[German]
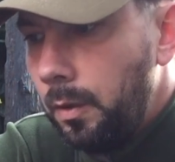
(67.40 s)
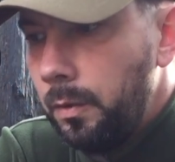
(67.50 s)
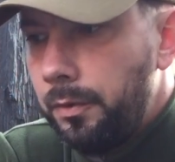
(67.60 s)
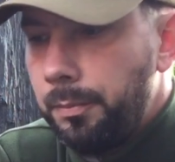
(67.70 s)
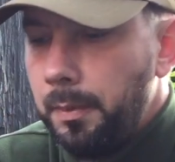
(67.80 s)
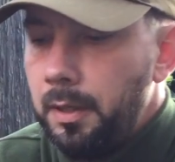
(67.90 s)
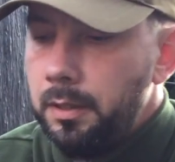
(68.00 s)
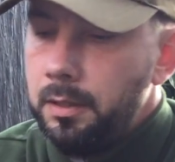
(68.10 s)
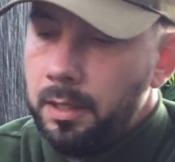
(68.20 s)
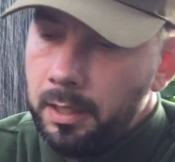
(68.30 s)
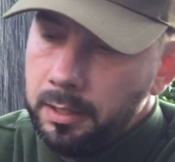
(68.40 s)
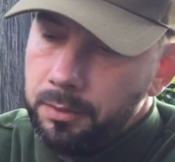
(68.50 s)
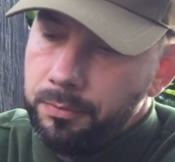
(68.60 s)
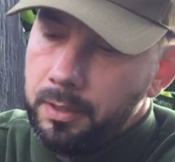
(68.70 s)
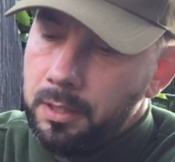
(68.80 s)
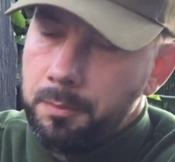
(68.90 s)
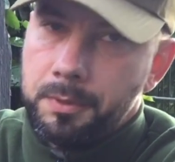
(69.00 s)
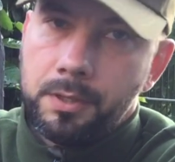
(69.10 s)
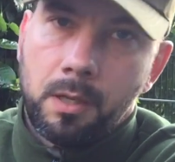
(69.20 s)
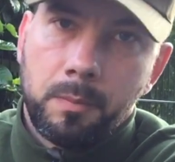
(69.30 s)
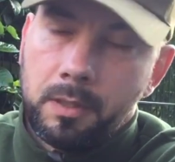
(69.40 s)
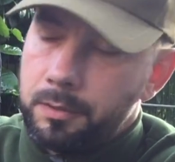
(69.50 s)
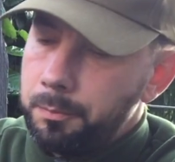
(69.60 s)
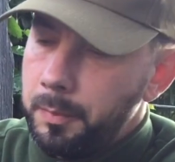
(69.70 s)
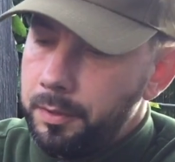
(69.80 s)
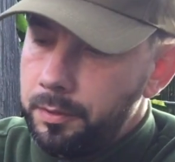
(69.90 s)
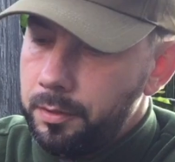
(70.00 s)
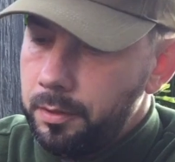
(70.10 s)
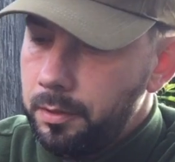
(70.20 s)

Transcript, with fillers: Und zwar angefangen habe ich damals mit,